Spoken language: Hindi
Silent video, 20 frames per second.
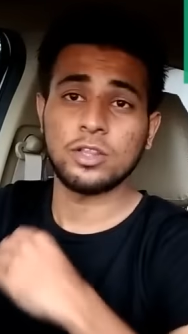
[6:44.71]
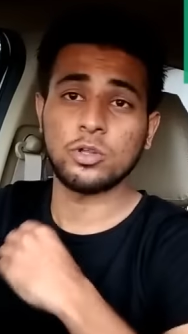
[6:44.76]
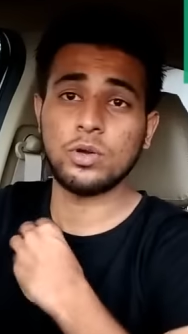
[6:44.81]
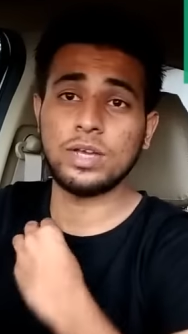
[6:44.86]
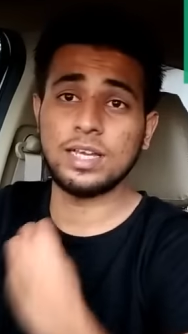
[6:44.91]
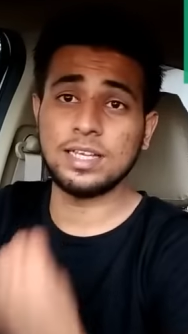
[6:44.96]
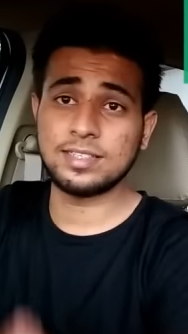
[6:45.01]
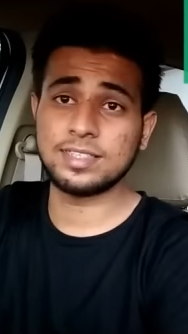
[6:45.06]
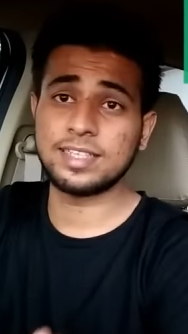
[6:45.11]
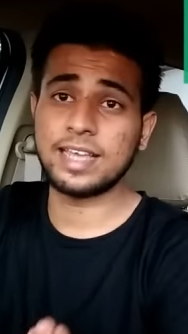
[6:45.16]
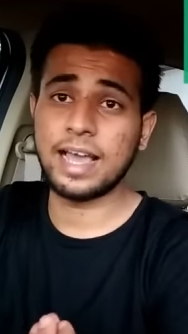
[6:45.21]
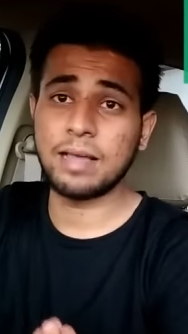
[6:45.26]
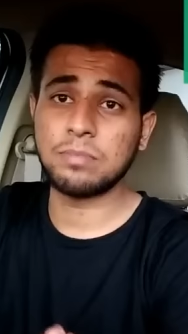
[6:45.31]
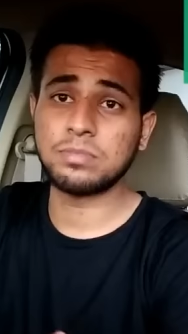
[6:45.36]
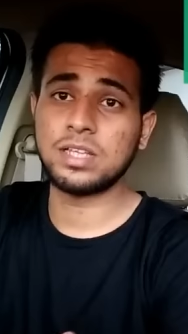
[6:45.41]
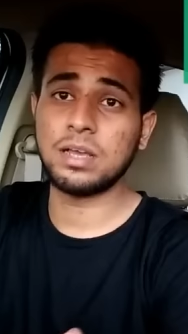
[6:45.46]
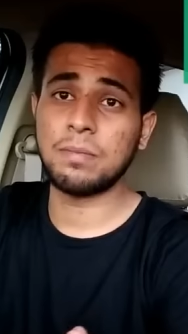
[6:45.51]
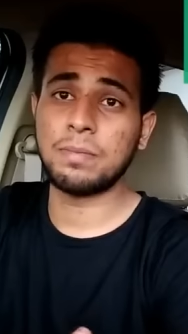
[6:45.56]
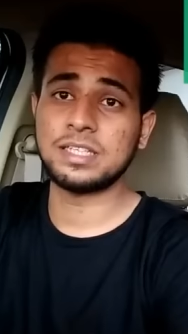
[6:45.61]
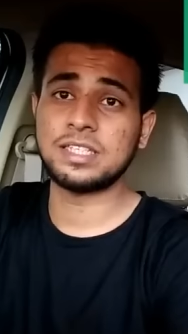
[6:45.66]
तो इस
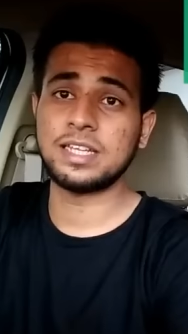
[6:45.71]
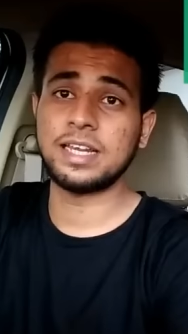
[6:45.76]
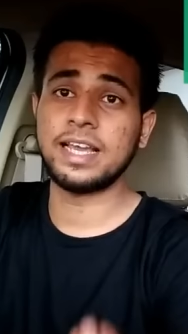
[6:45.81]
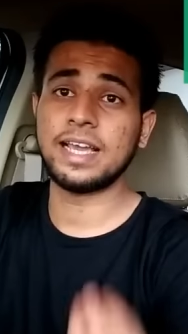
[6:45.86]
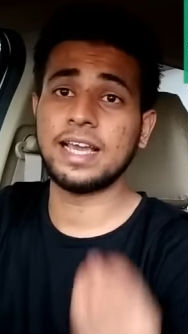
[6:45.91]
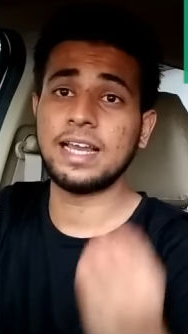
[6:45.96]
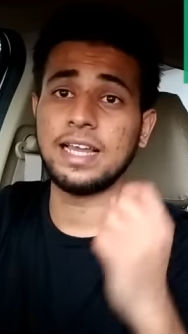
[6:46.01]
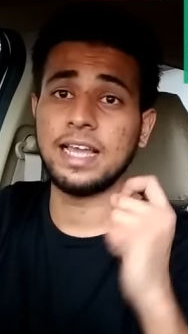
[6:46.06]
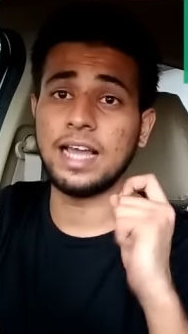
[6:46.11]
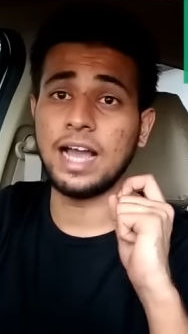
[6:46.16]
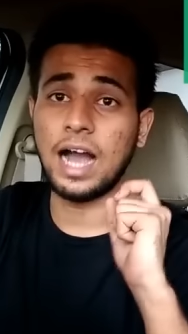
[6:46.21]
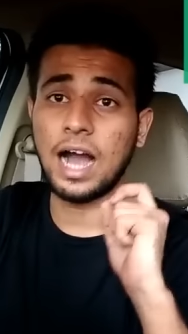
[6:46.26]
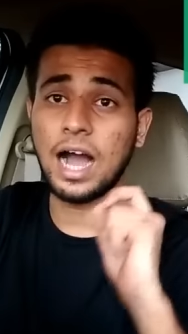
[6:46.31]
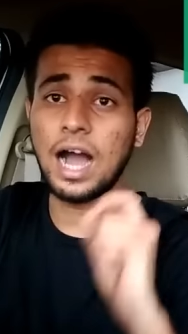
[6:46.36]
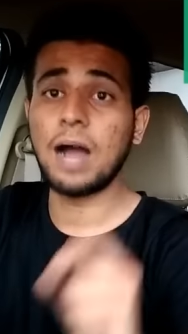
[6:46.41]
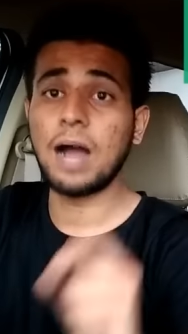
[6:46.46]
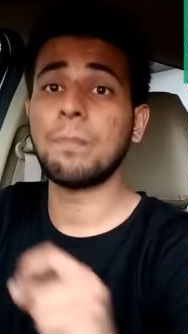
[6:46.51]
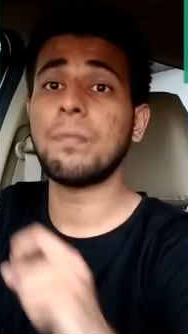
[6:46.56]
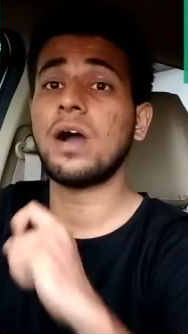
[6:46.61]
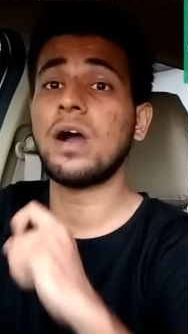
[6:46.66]
स्कैम से बचने के लिए
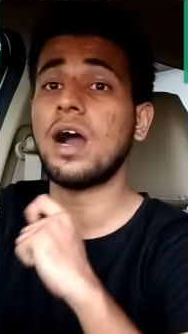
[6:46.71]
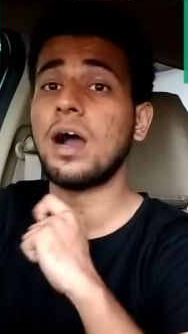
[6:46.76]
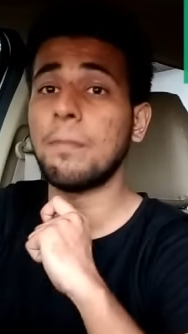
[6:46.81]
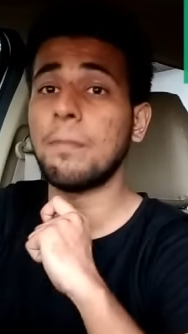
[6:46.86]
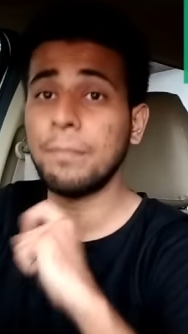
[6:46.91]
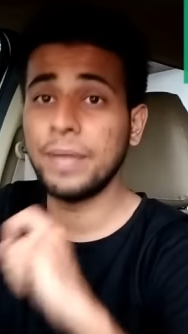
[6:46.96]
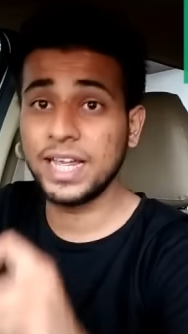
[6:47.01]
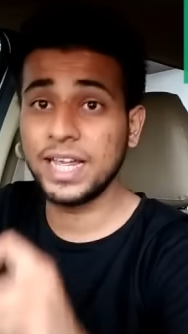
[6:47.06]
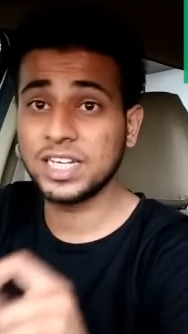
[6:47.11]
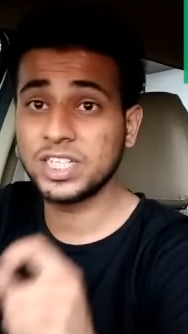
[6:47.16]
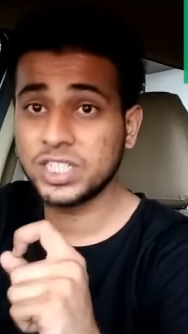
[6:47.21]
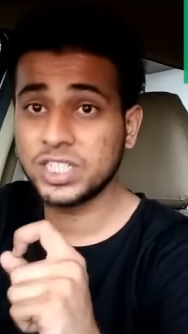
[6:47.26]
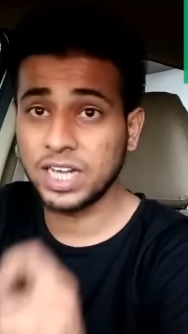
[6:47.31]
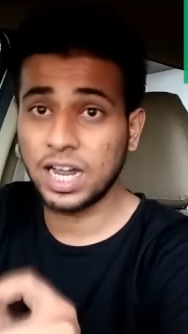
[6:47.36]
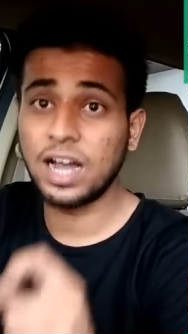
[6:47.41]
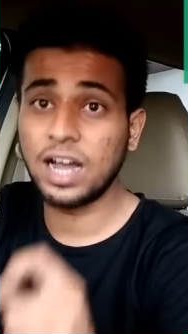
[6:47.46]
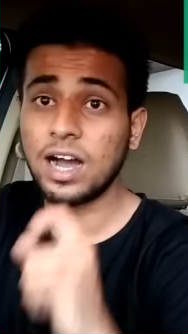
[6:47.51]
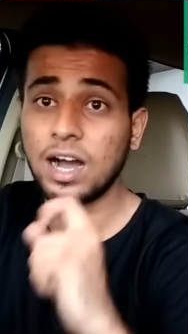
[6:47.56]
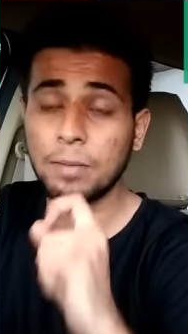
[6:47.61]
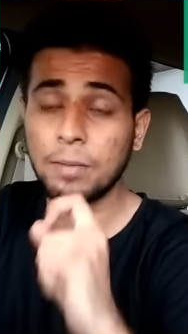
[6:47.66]
आप
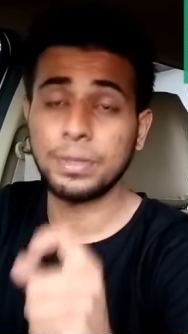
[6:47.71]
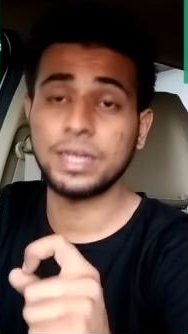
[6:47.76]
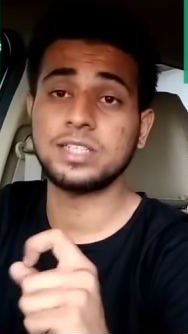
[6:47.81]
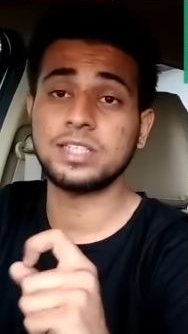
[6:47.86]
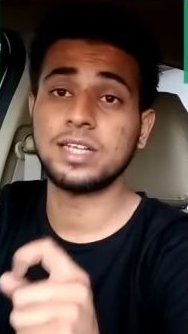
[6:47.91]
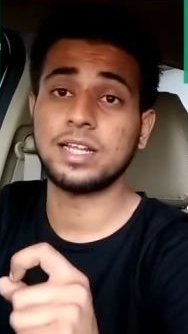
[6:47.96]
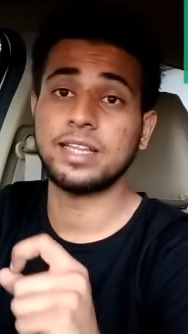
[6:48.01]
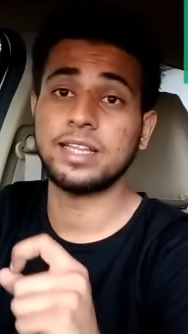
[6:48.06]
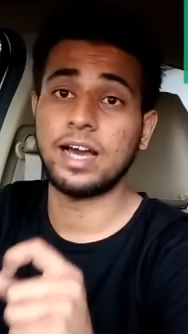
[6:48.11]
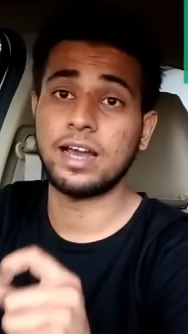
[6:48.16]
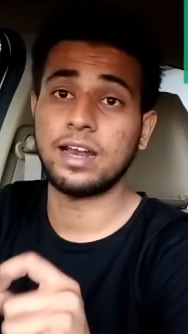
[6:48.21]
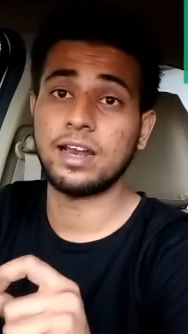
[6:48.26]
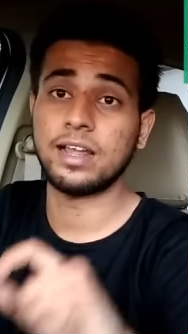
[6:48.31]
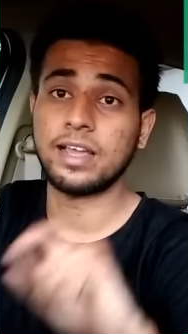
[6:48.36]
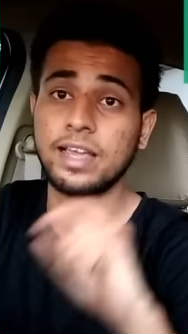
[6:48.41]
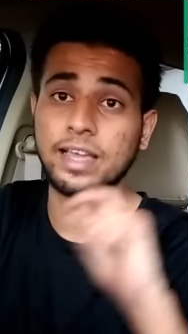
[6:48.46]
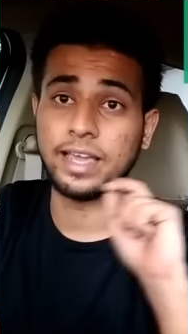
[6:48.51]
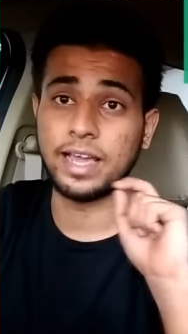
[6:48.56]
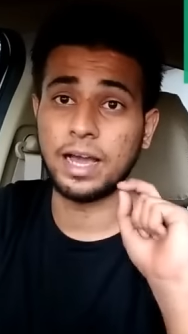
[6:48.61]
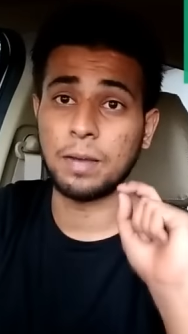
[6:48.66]
हमेशा हमेशा ध्यान
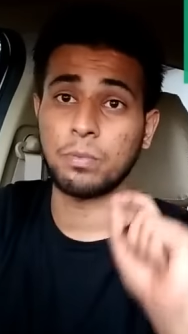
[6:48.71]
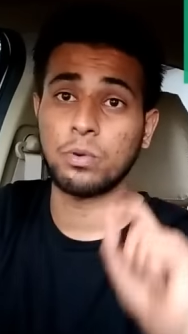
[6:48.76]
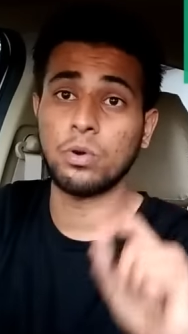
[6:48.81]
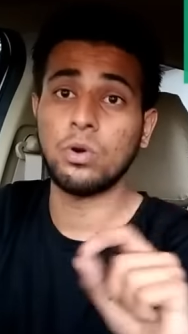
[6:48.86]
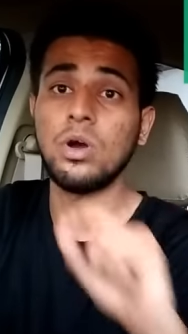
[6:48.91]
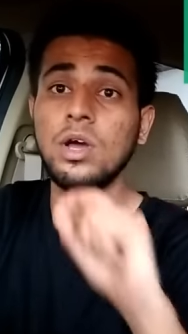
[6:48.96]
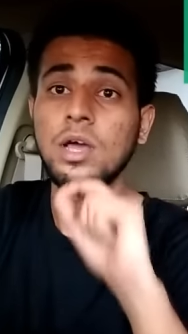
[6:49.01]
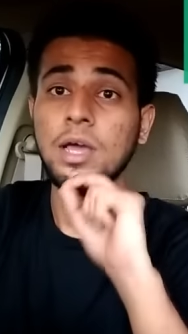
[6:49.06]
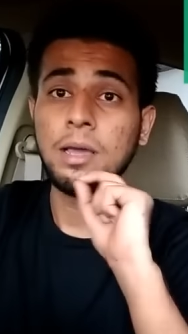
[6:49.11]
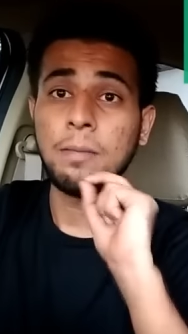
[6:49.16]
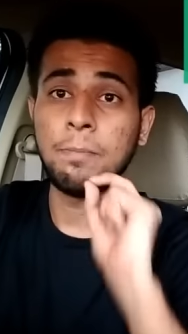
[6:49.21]
रखें कि आपको